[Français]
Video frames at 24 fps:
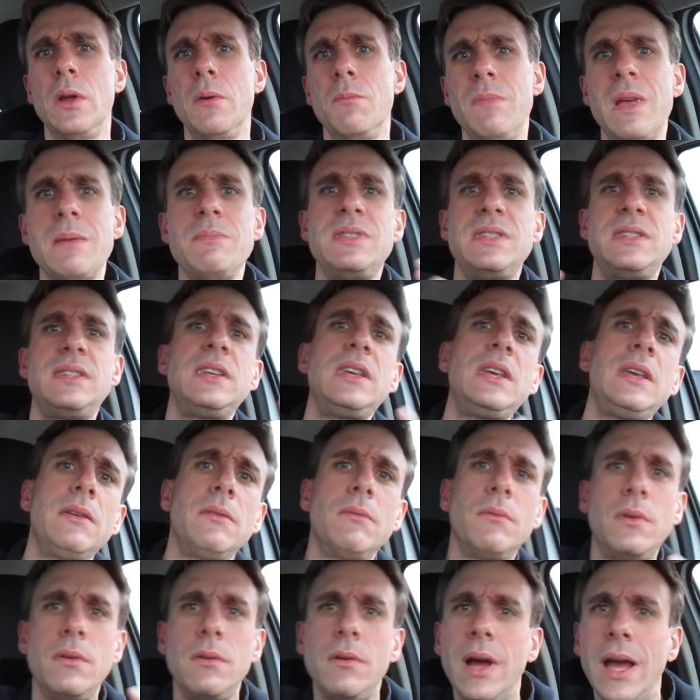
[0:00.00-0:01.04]
Même si,
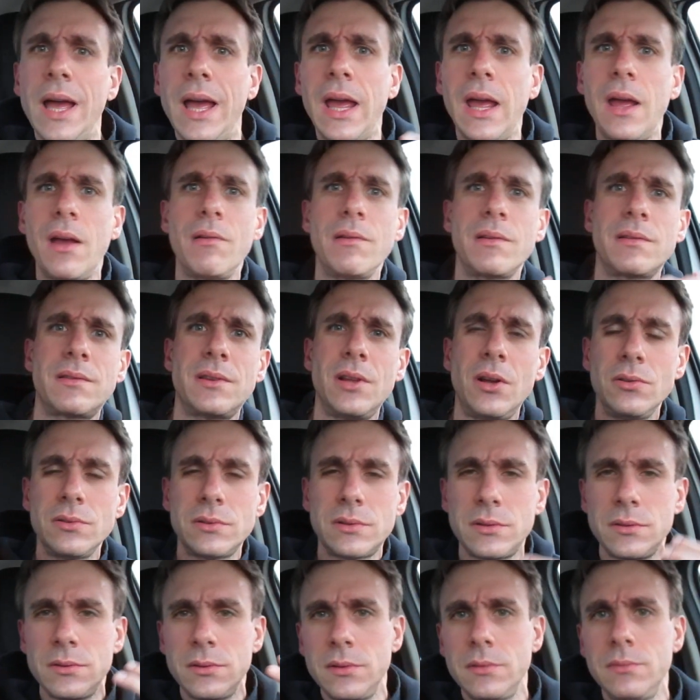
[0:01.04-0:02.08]
ouais, on
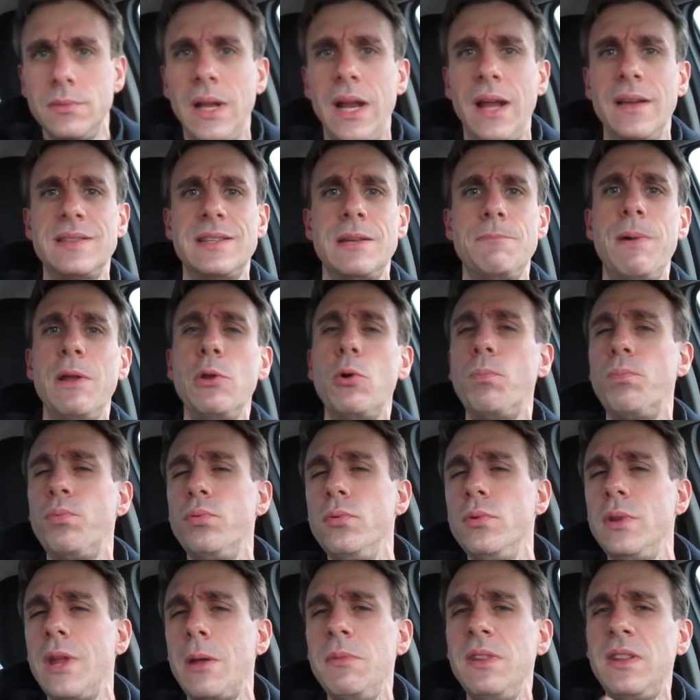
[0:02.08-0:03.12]
tente, euh, voilà, c'est pas non
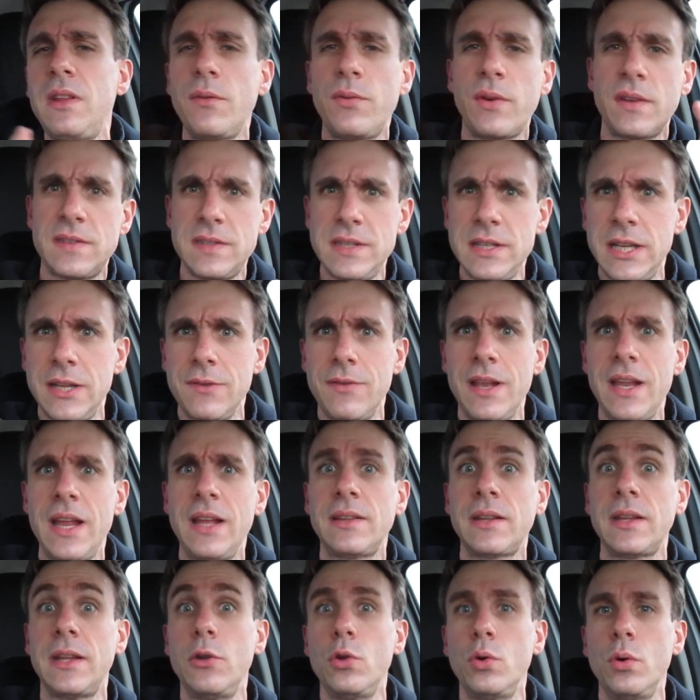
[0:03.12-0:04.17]
plus une amitié facile qui va
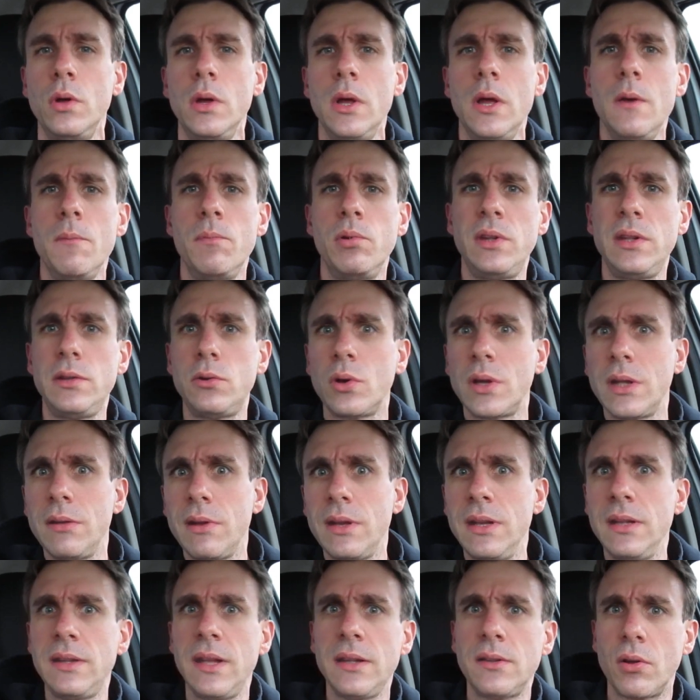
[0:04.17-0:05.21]
naître, une petite
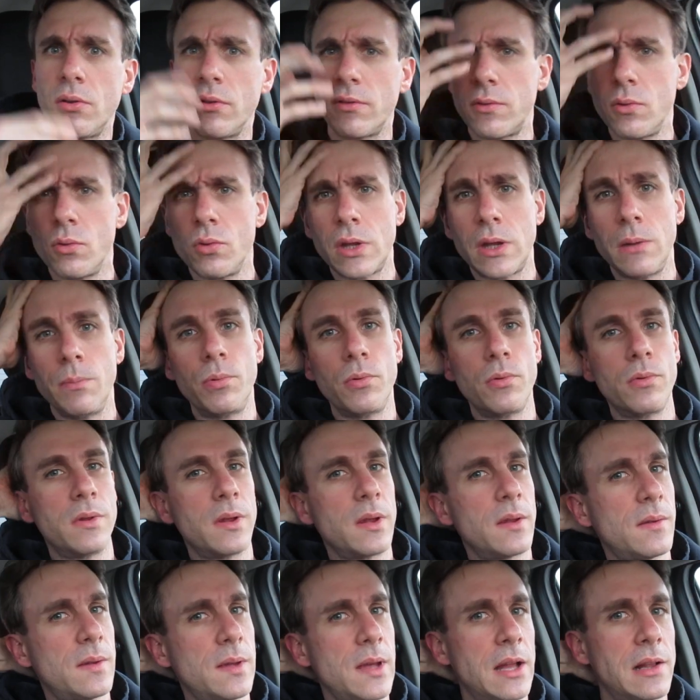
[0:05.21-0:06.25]
rivalité, tension qui peut
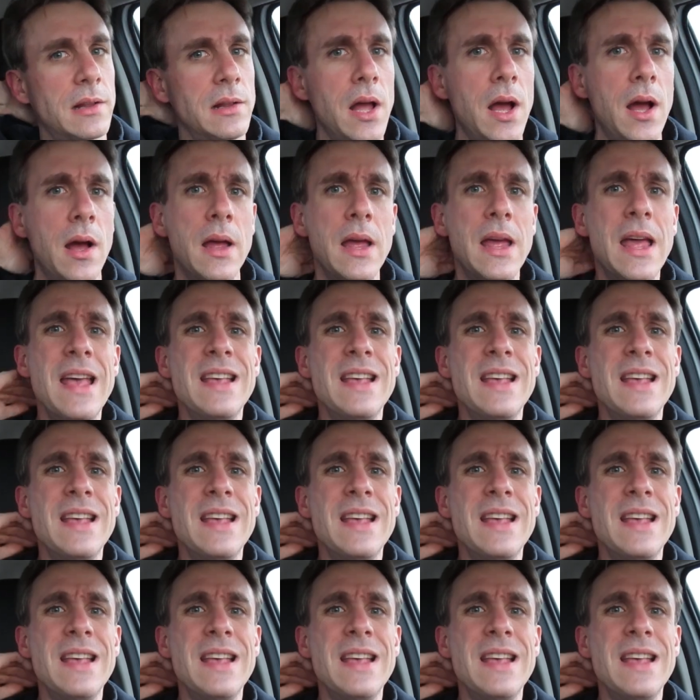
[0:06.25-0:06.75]
aussi être là.